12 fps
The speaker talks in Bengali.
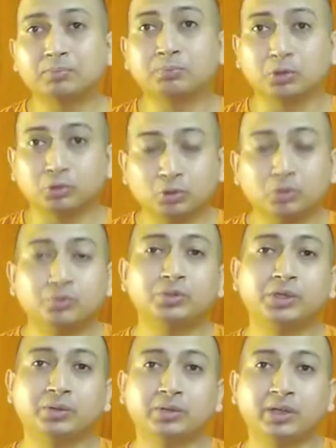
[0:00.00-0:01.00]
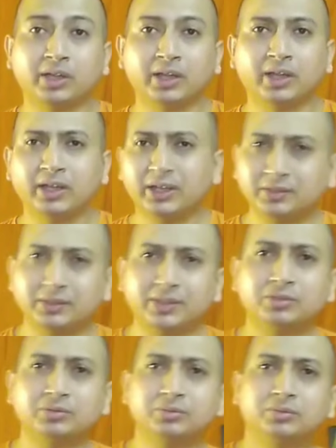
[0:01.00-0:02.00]
পদ্মও ফুটে ওঠে কিছু
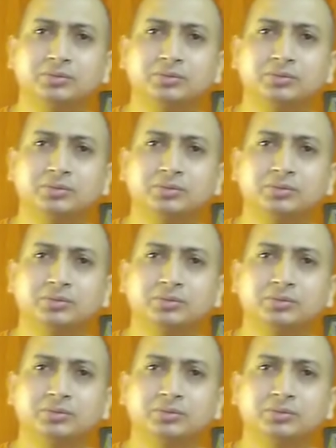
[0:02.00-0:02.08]
কিছু